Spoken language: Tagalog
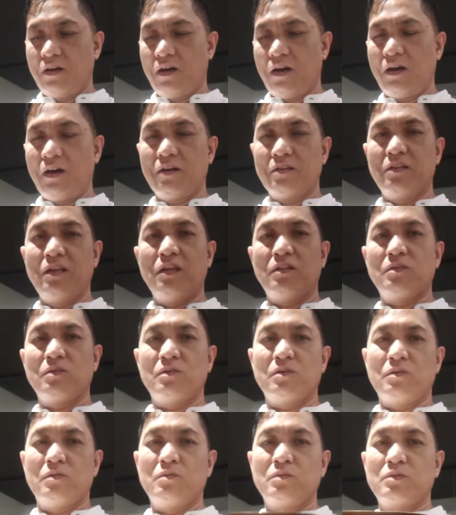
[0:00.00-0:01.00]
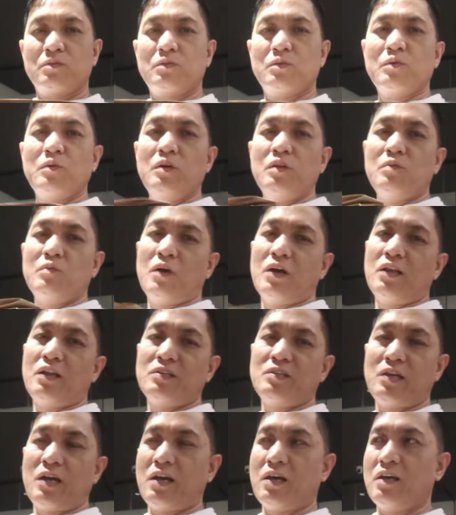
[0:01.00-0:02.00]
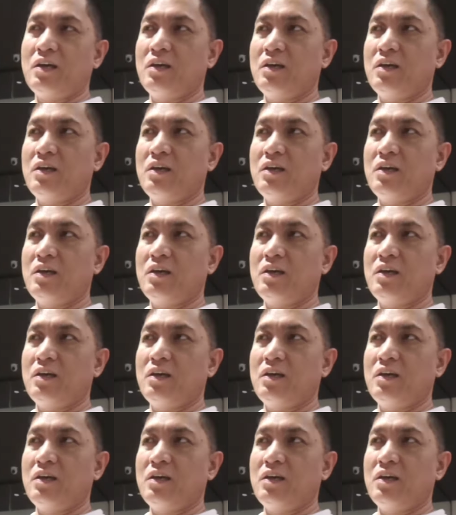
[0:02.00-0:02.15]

uh, dito 2 in 1 na siya